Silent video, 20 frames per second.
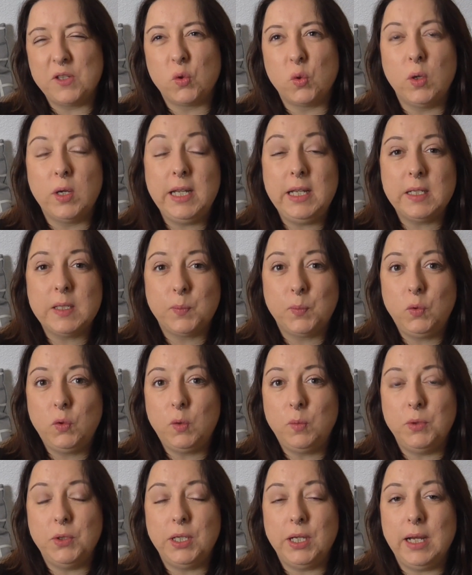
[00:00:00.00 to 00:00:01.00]
skurriles
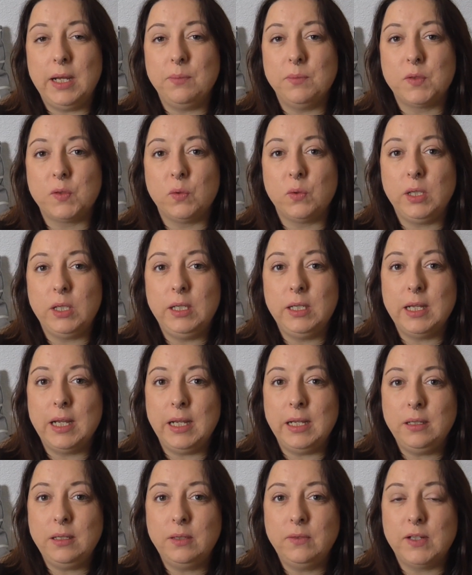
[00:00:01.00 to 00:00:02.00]
Buch mit einem skurrilen
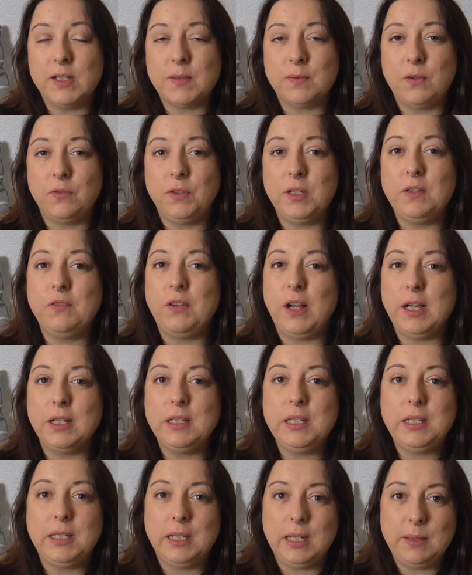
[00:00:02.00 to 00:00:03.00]
Ende, was auf jeden Fall
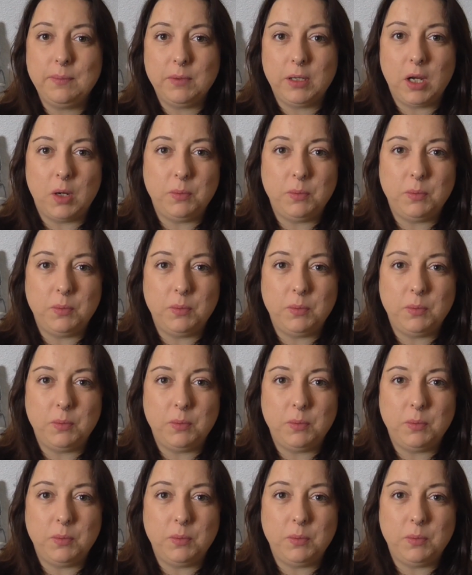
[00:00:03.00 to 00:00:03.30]
nicht jedem,